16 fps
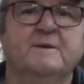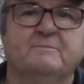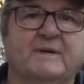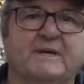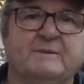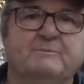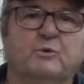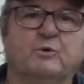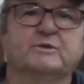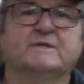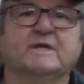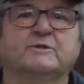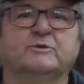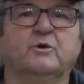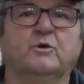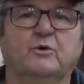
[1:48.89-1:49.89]
per i
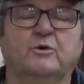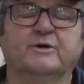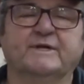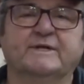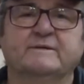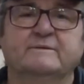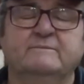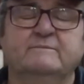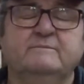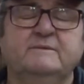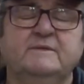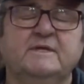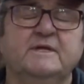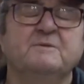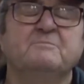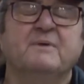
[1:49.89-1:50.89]
portatori
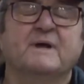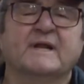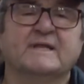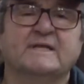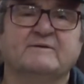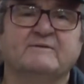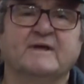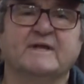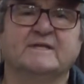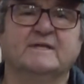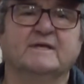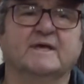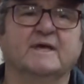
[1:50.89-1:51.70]
i berretti verdi